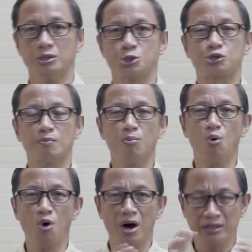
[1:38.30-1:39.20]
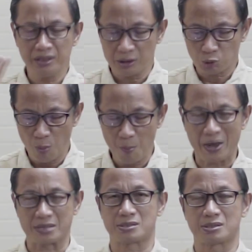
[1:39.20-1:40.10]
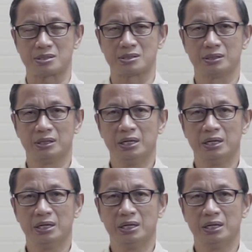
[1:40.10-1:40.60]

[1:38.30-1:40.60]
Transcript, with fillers: Semuanya ditumpas.